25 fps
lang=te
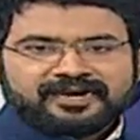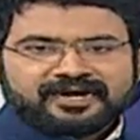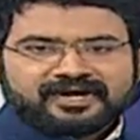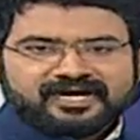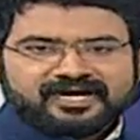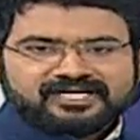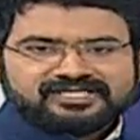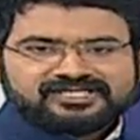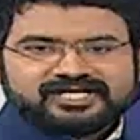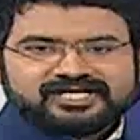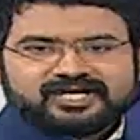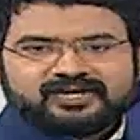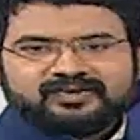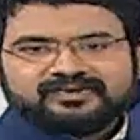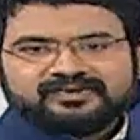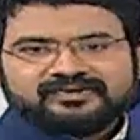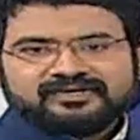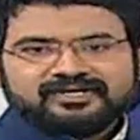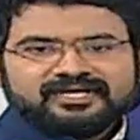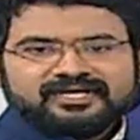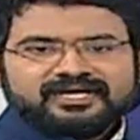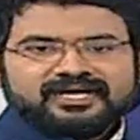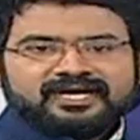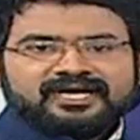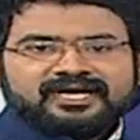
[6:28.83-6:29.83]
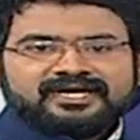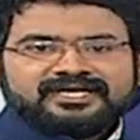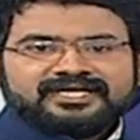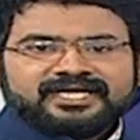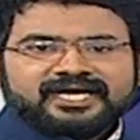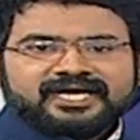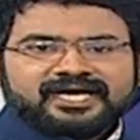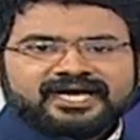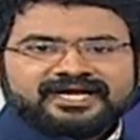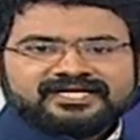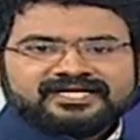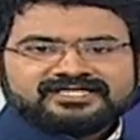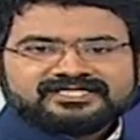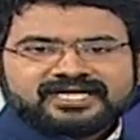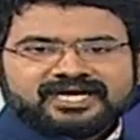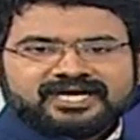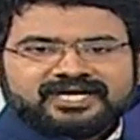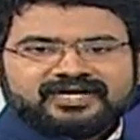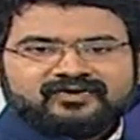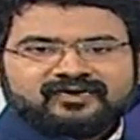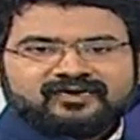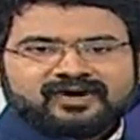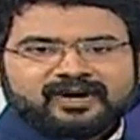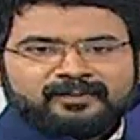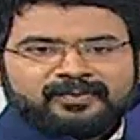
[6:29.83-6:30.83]
ప్రకాష్ గౌడ్ టీఆర్ఎస్
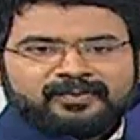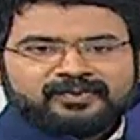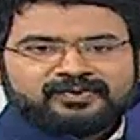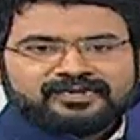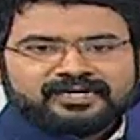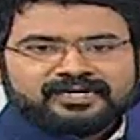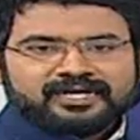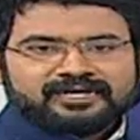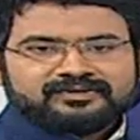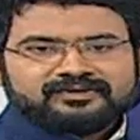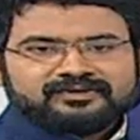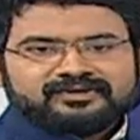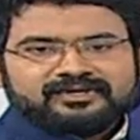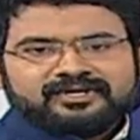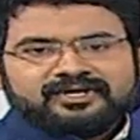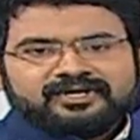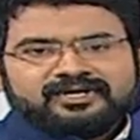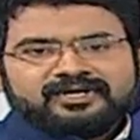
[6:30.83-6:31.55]
కండవ కప్పుకున్నారు